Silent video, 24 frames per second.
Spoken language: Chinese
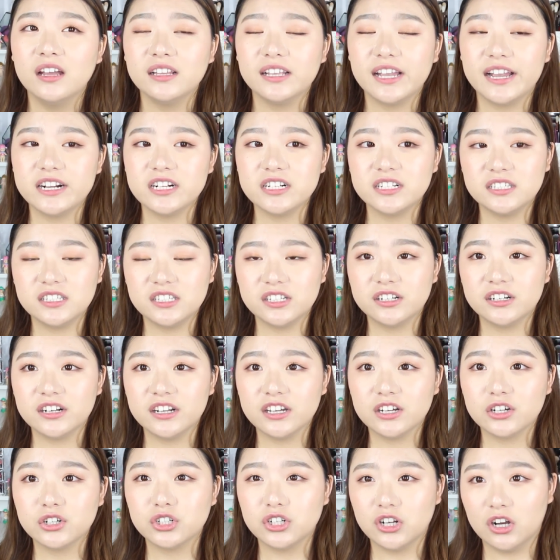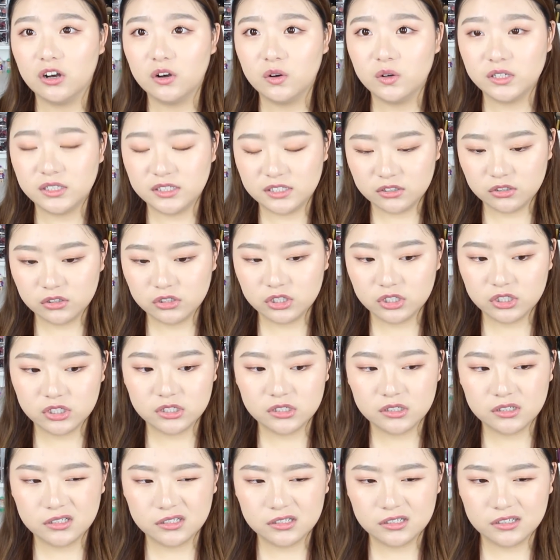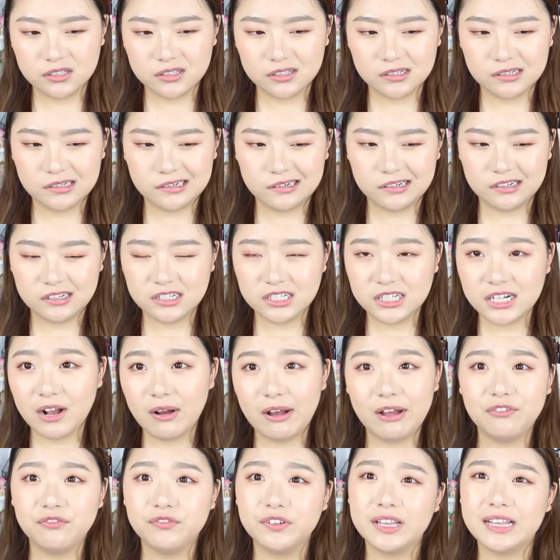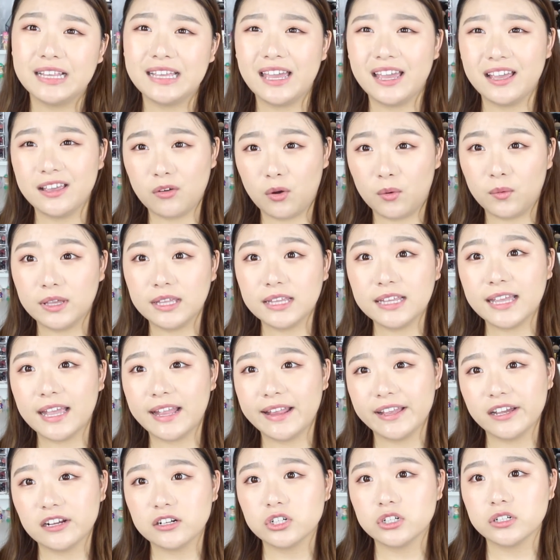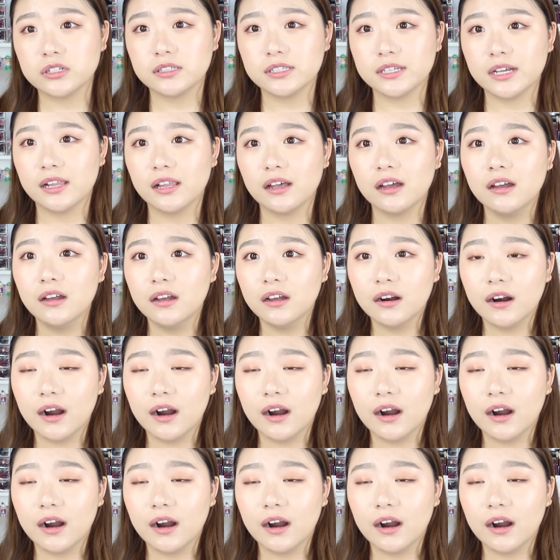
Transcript: 但是其实那个时候已经是上完粉底液有一点点时间了。